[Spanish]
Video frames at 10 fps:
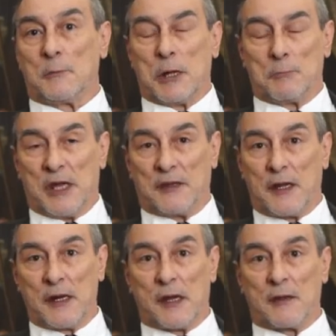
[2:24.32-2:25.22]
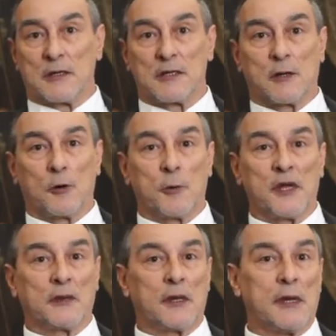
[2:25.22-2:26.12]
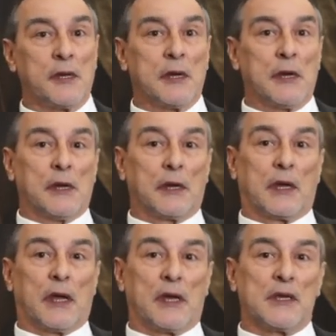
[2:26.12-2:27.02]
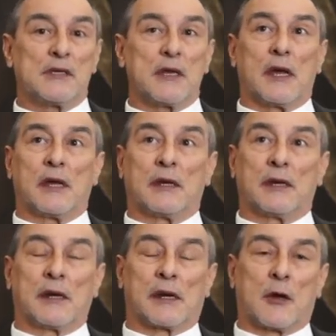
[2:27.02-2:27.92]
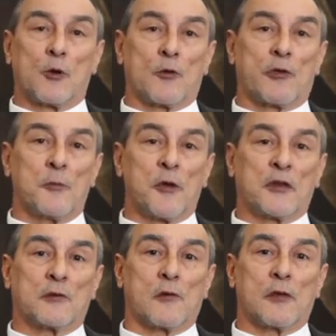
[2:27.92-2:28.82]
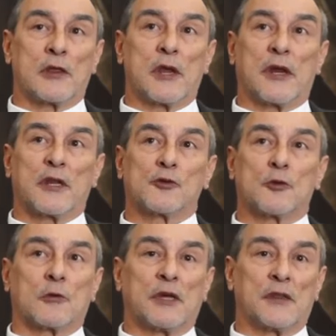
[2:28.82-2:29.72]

ventena del siglo XX, que es el reconocimiento del derecho